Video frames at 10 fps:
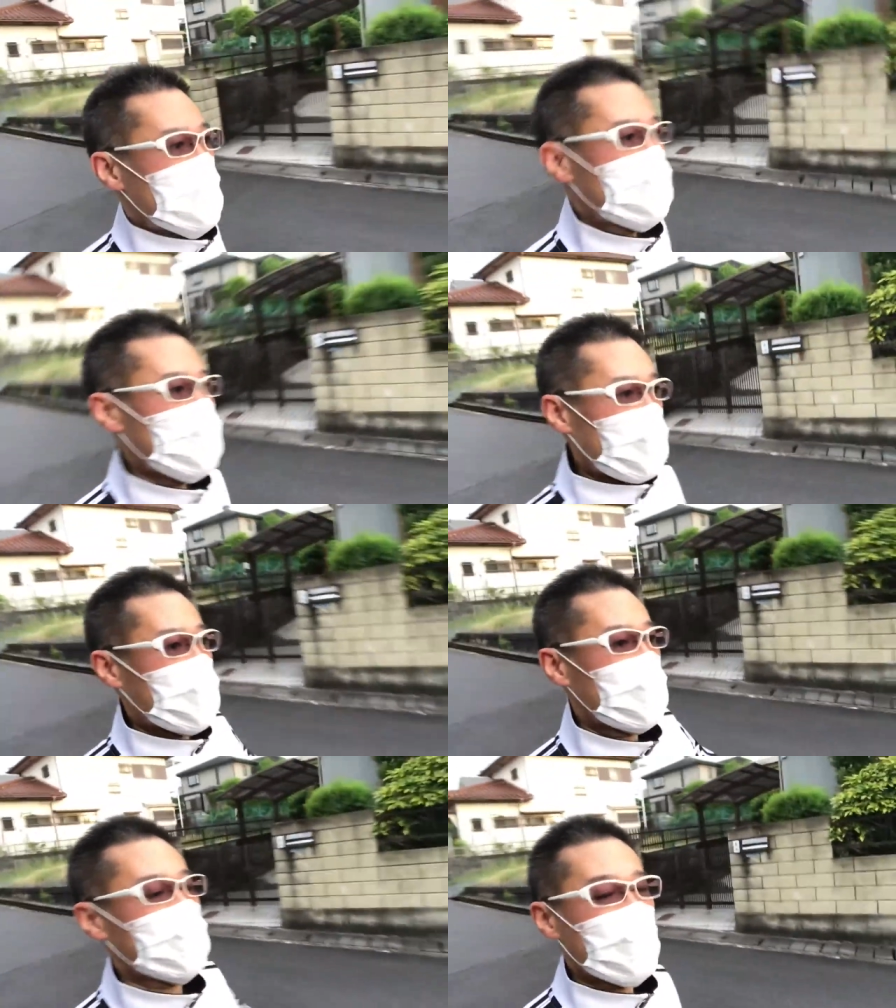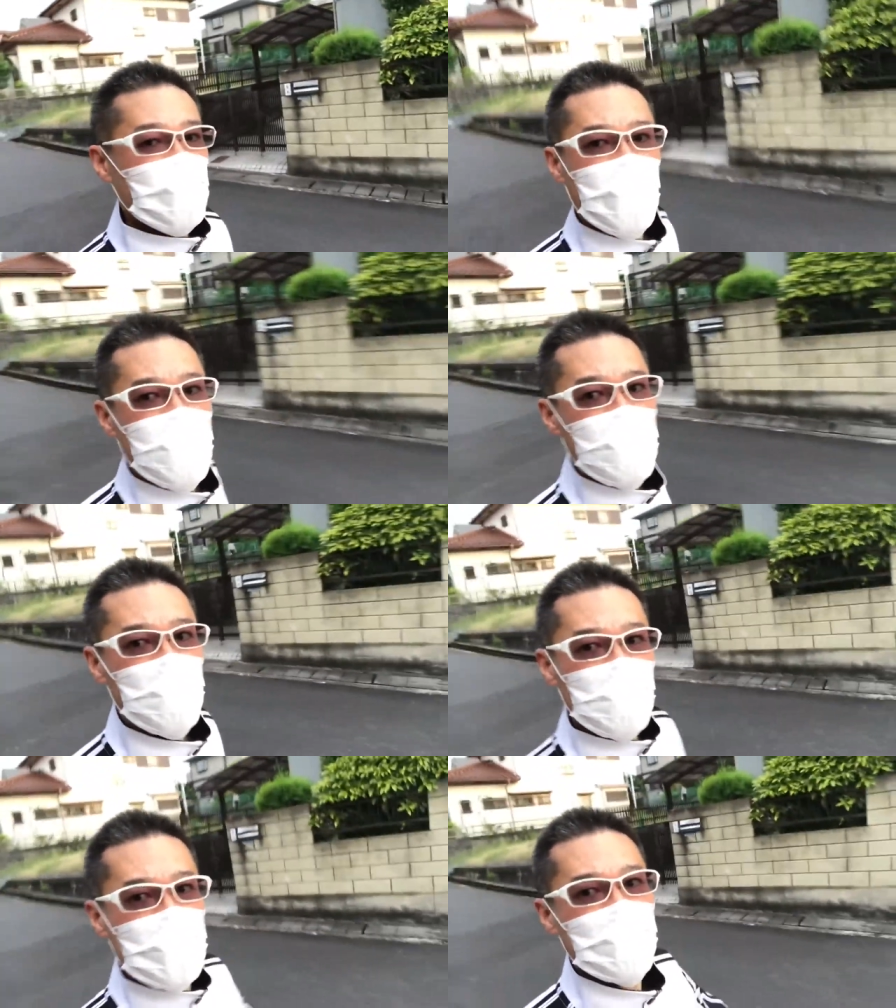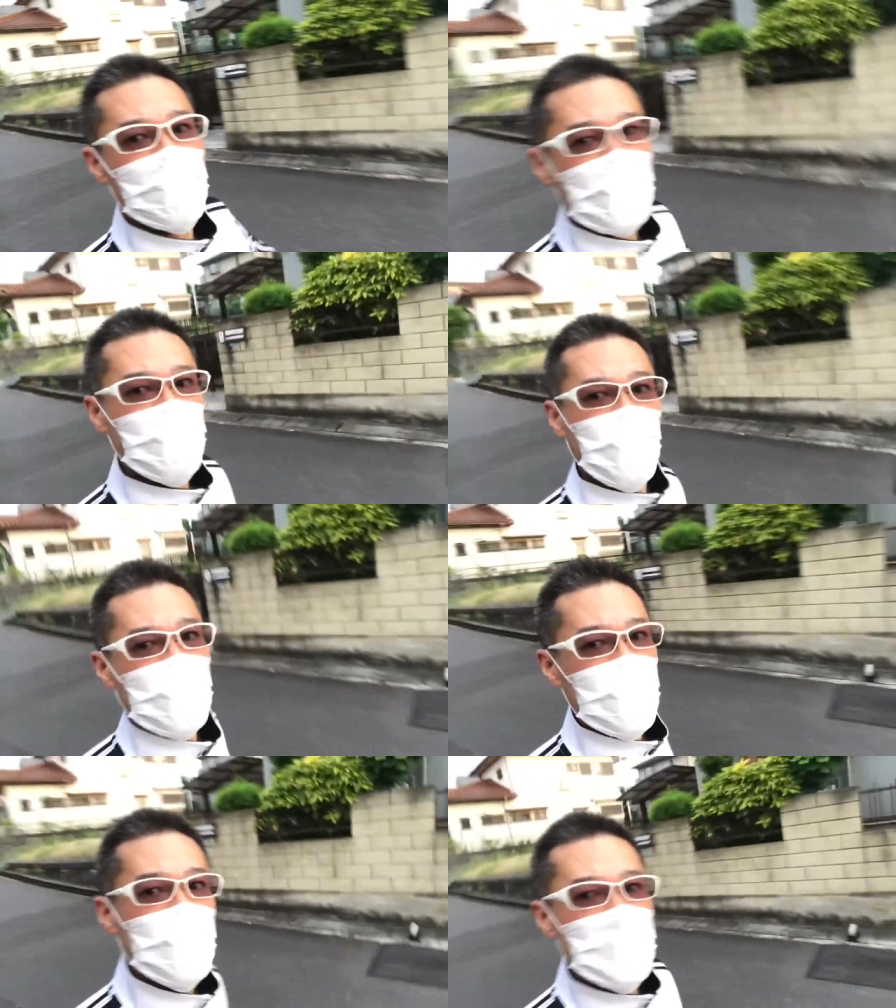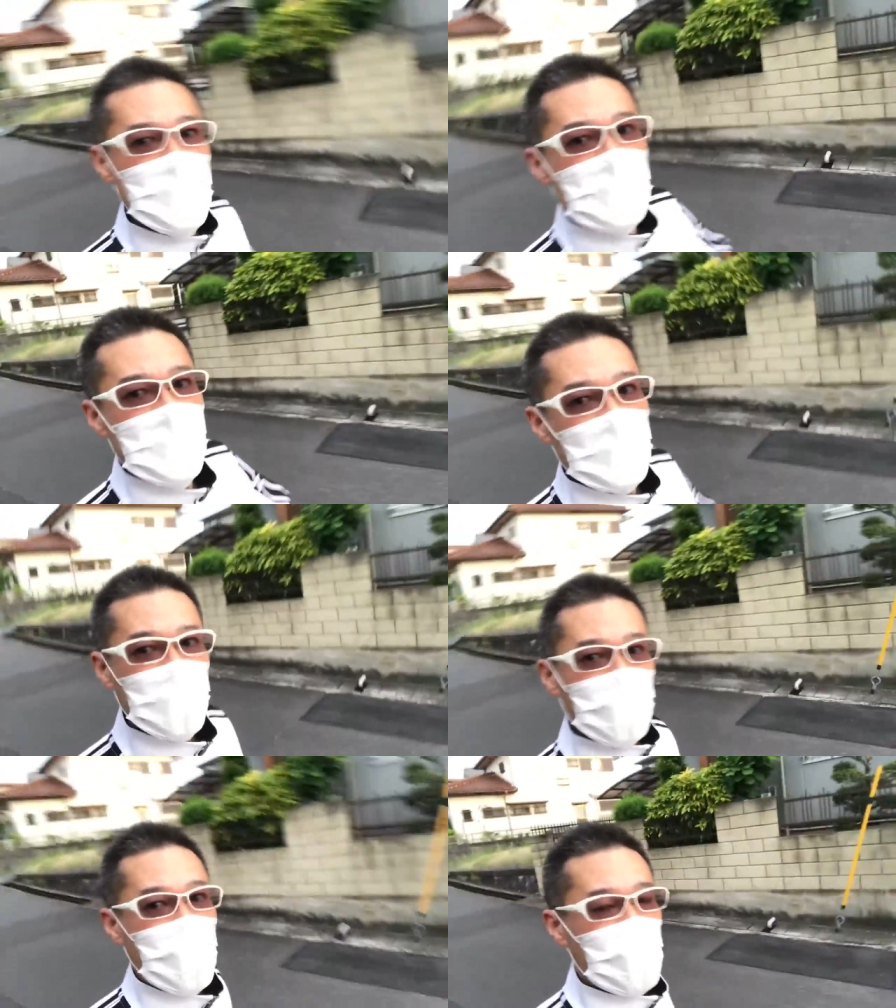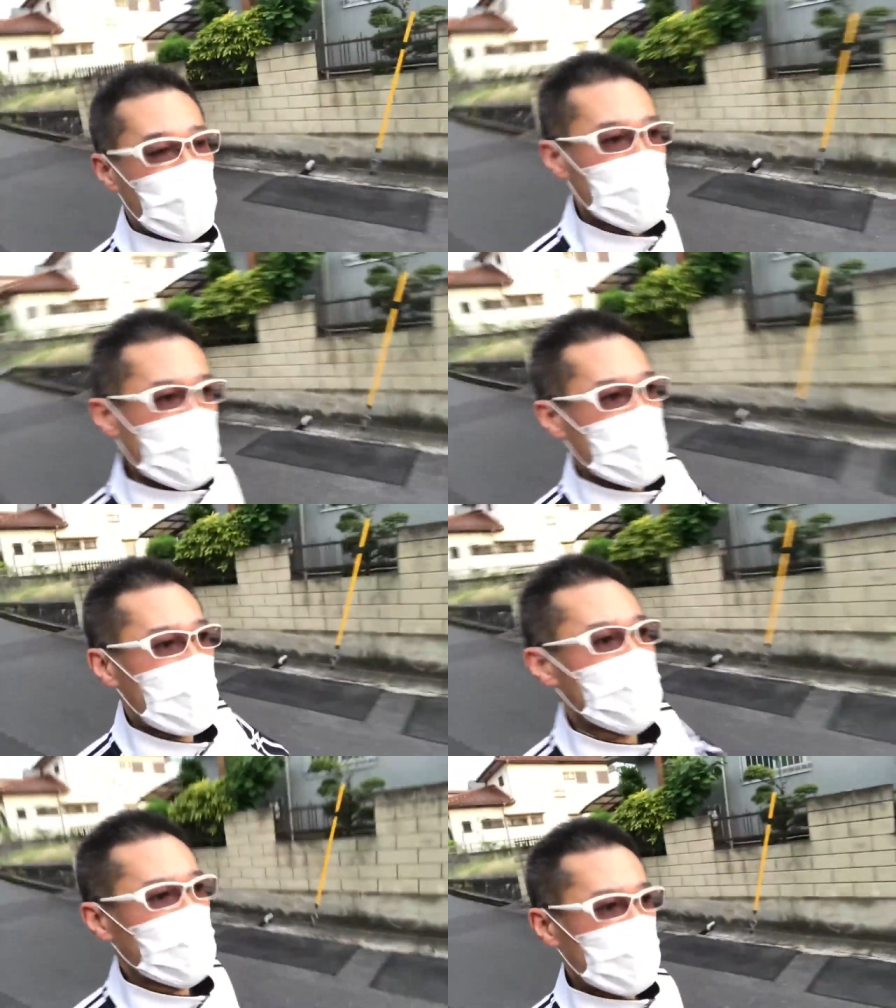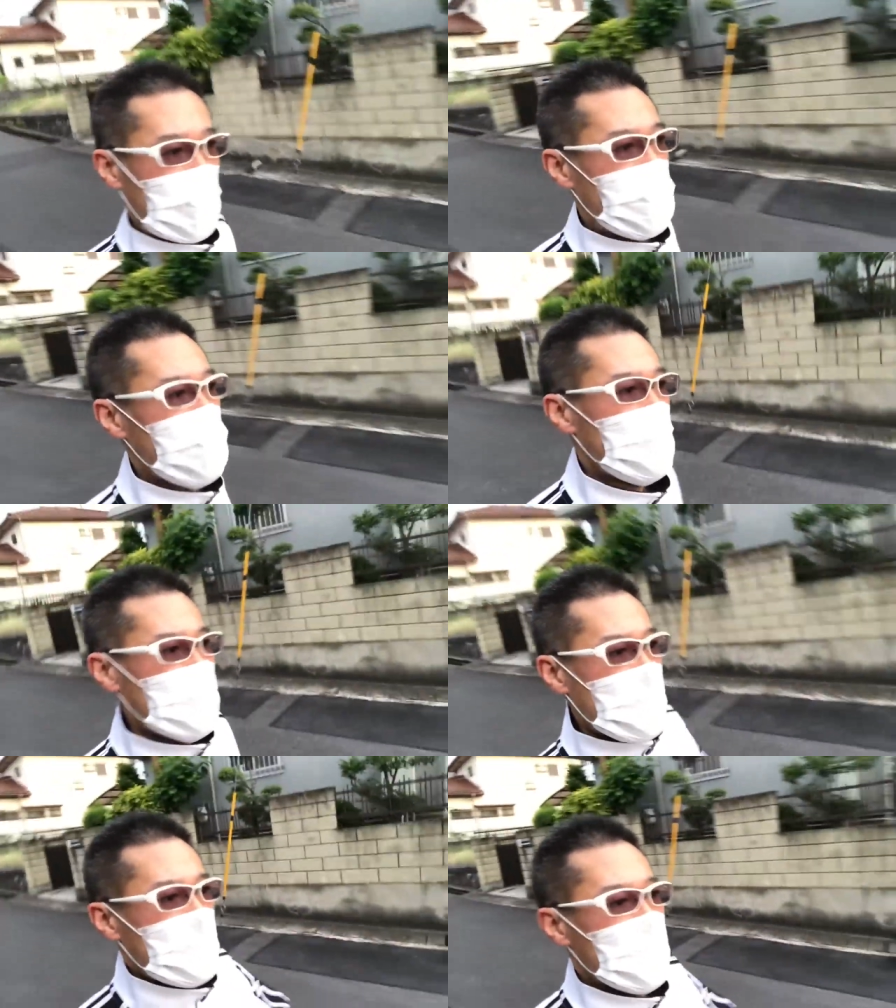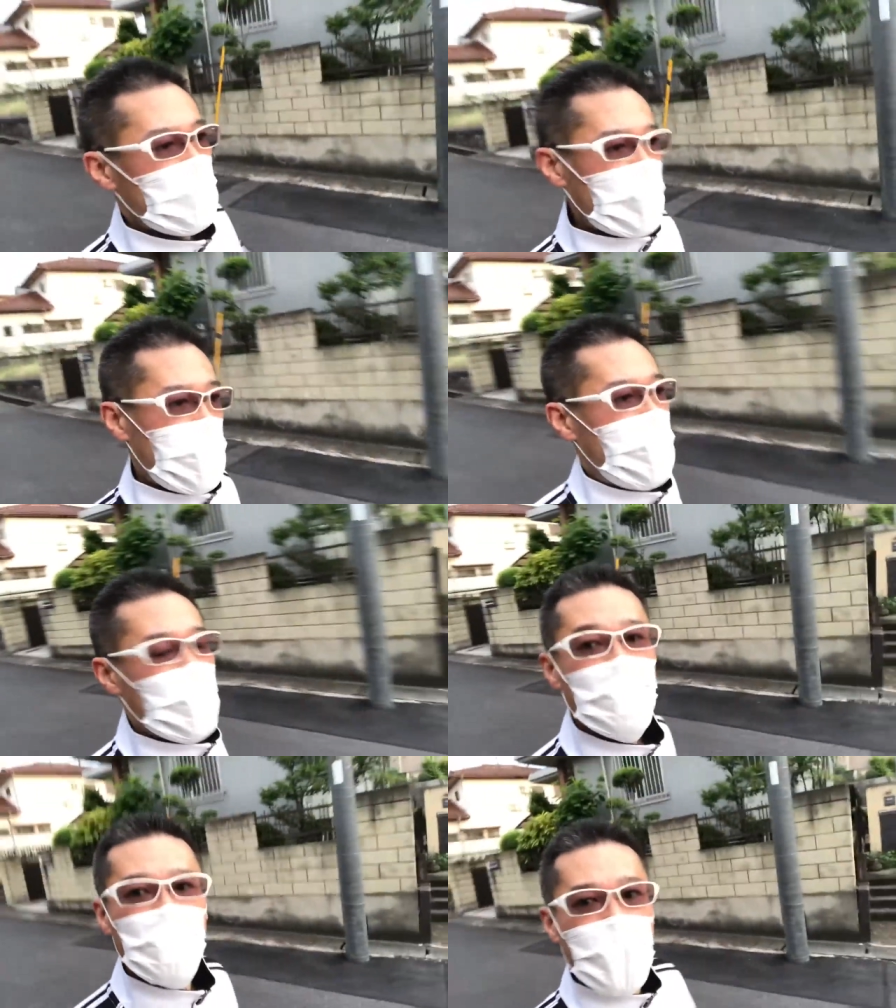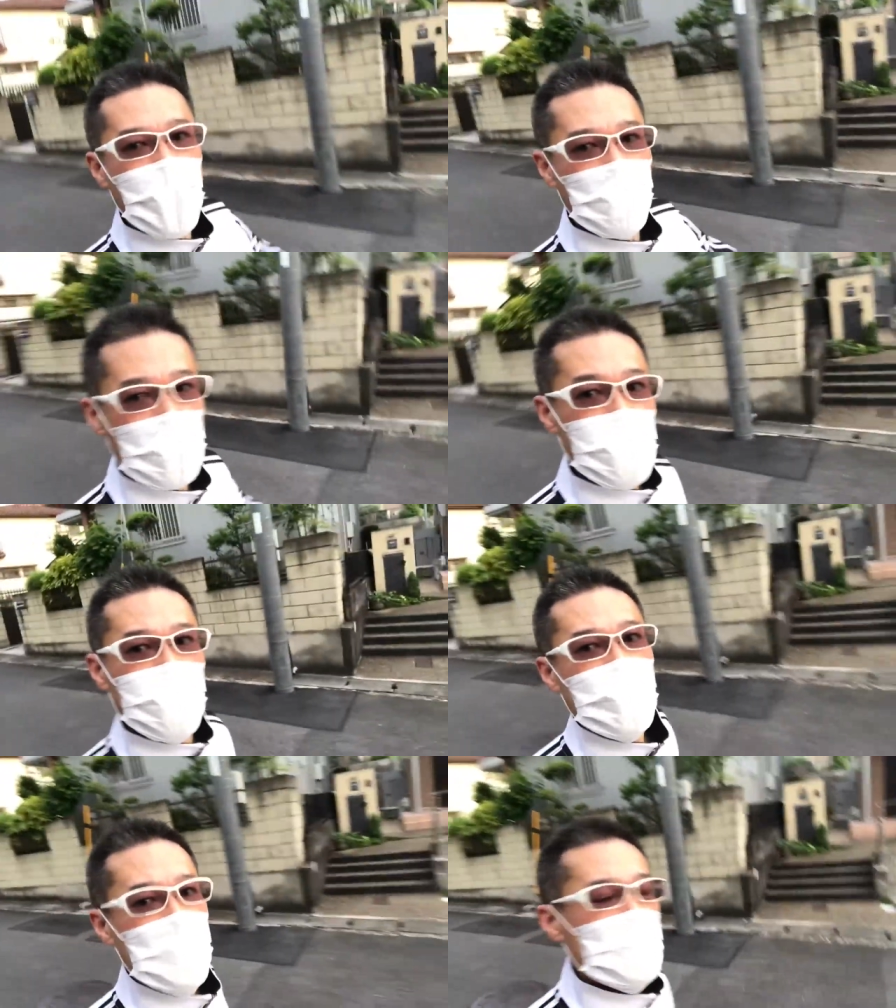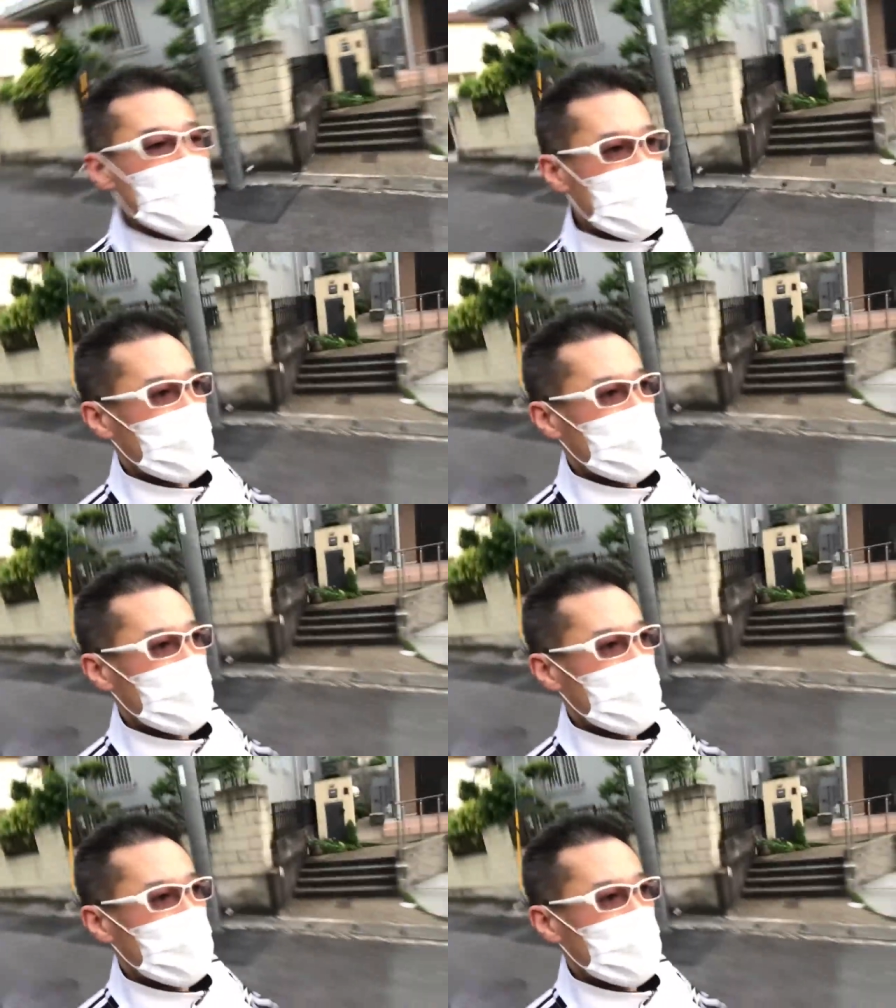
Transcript: 信頼関係をこう築けるようにこう努力していきたいというかまあありのままのね自